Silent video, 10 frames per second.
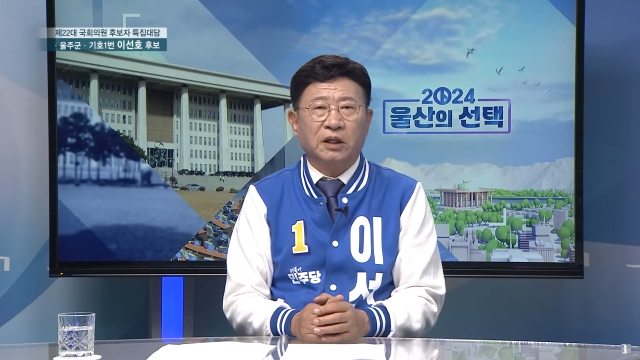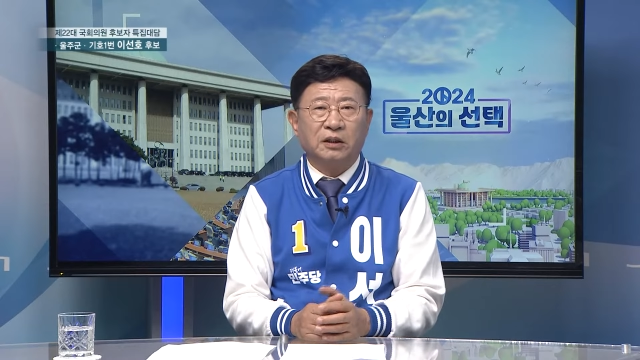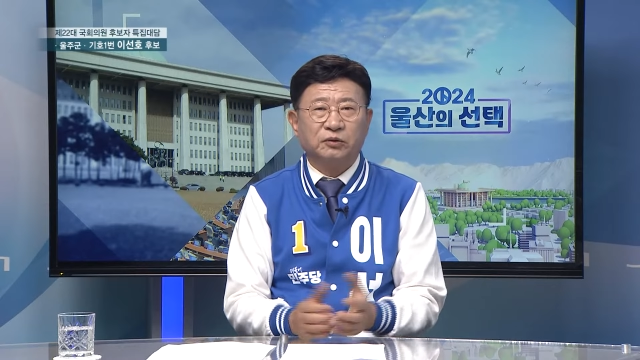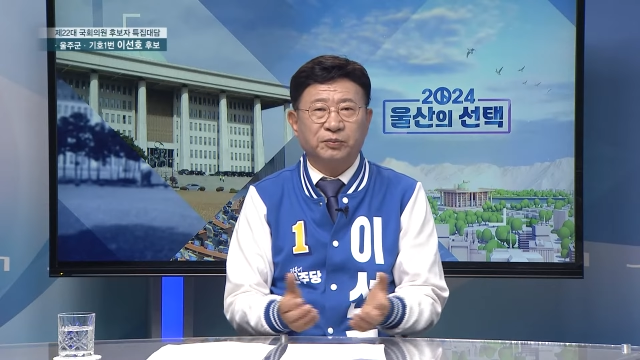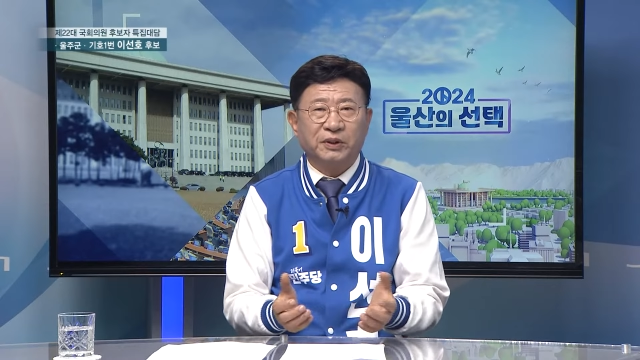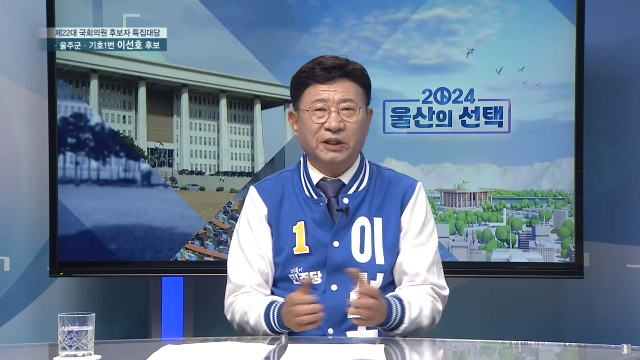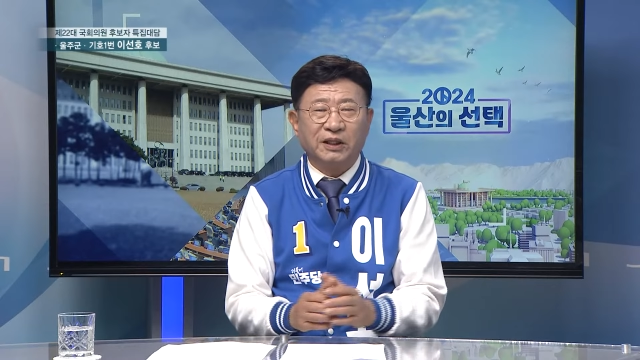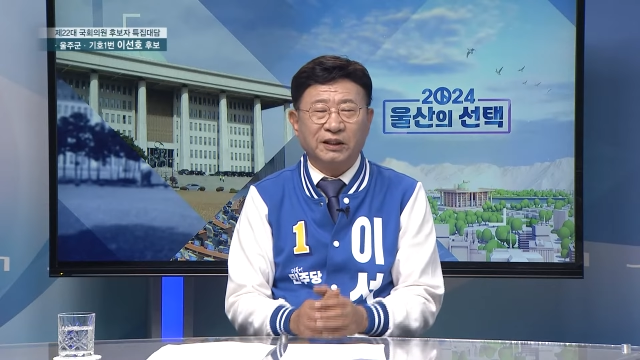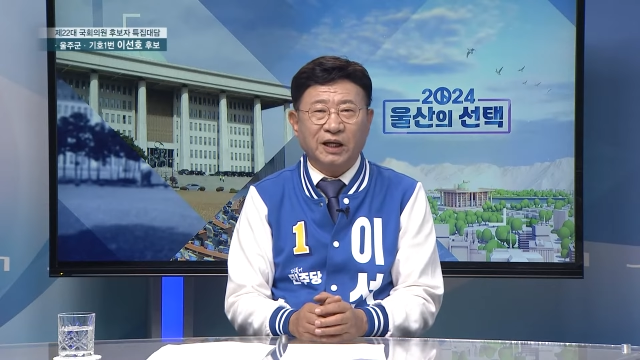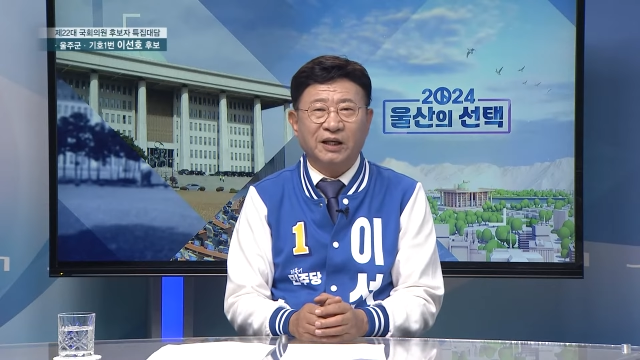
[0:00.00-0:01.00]
아주
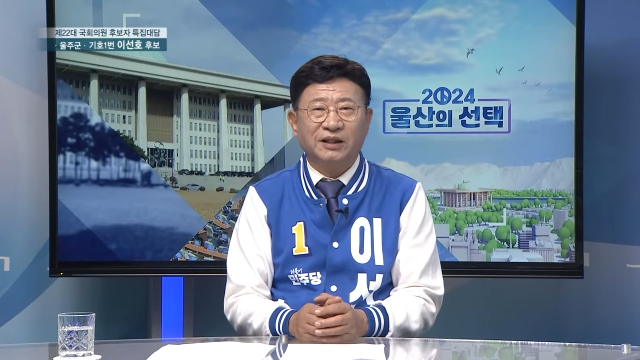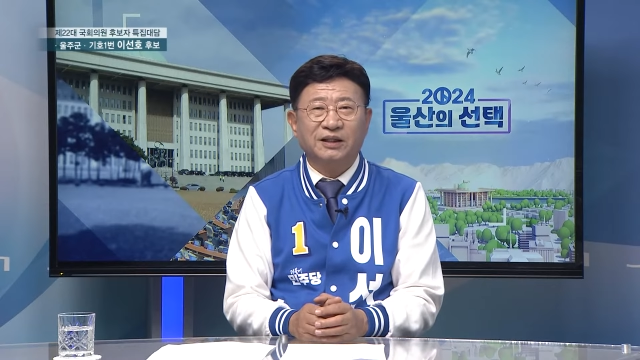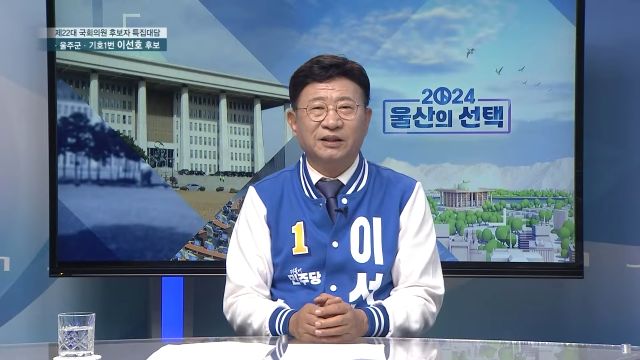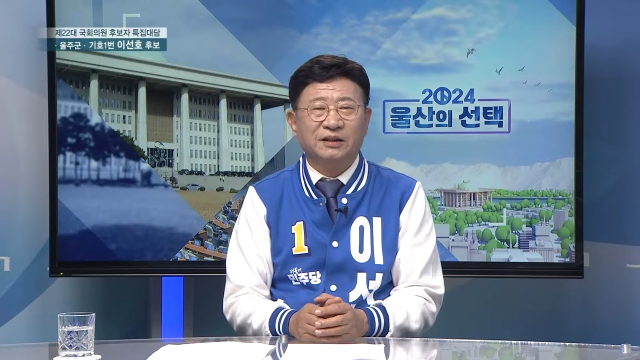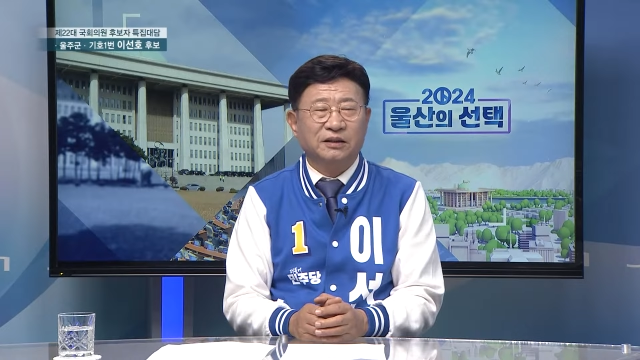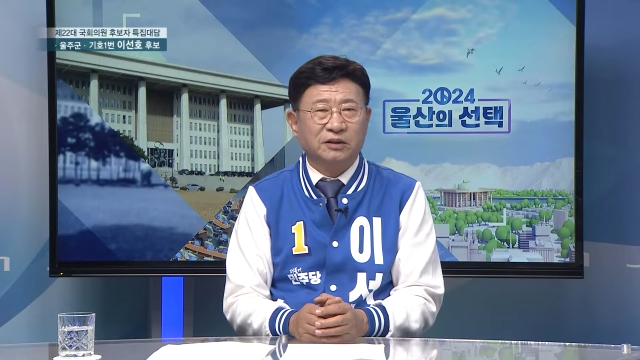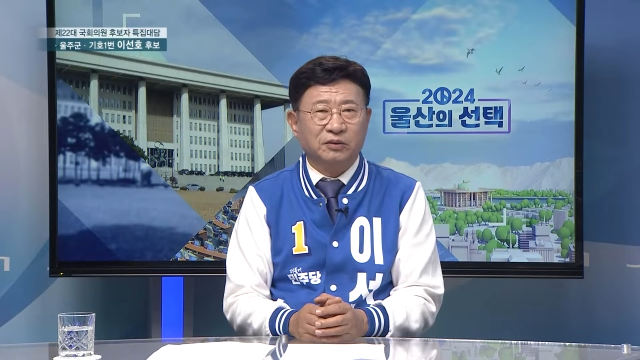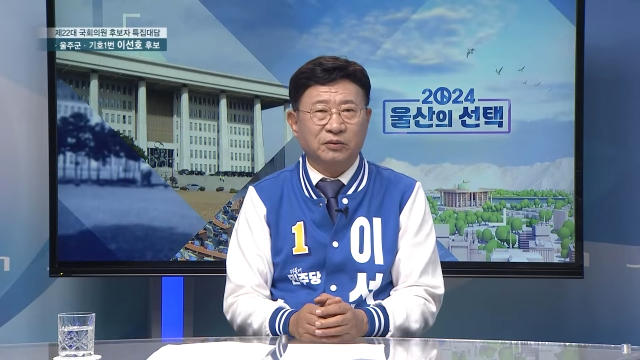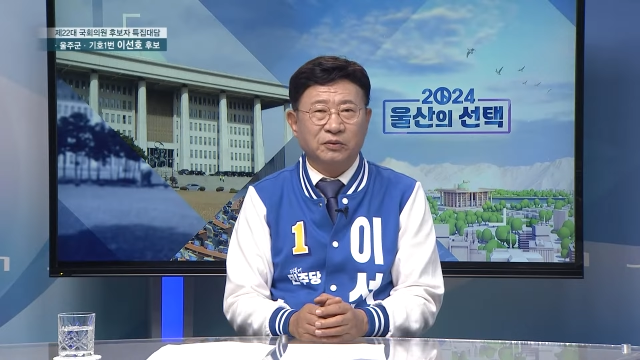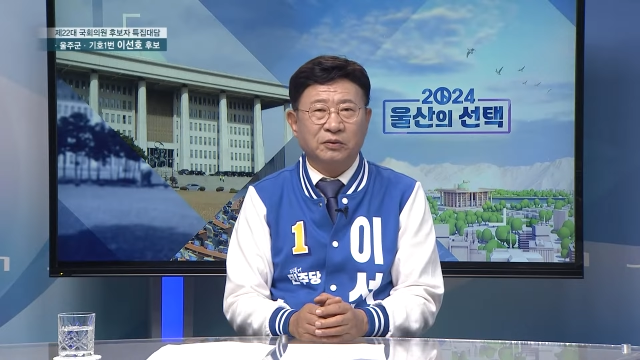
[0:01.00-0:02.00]
편안하다.
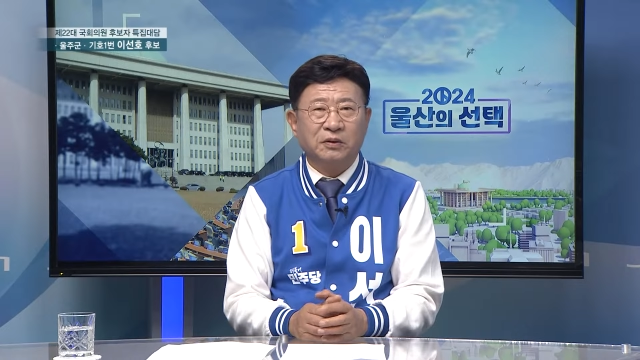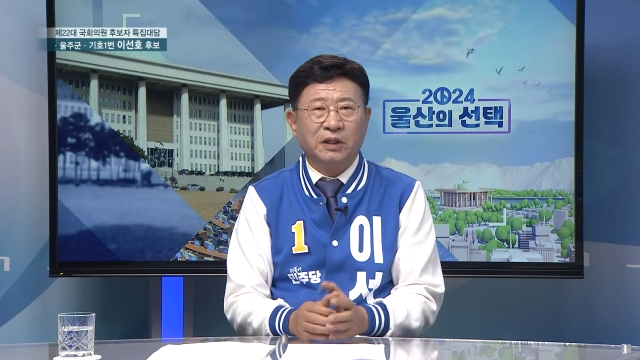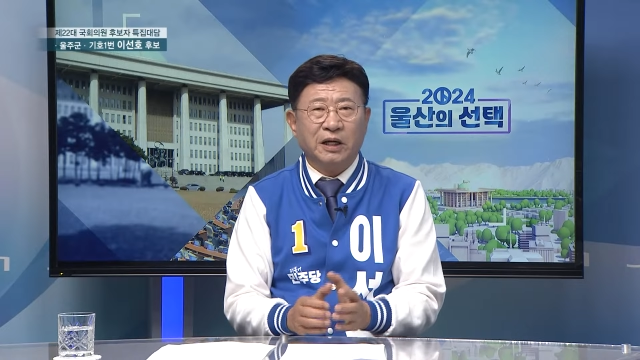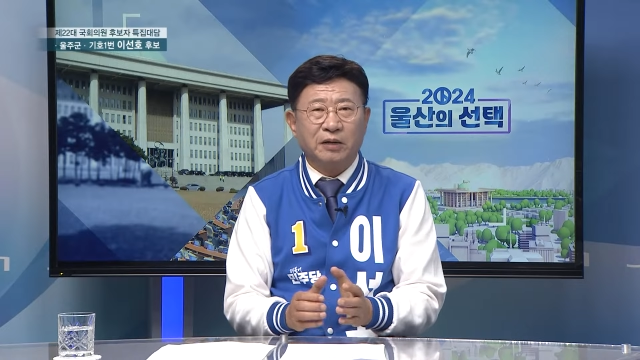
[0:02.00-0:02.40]
그리고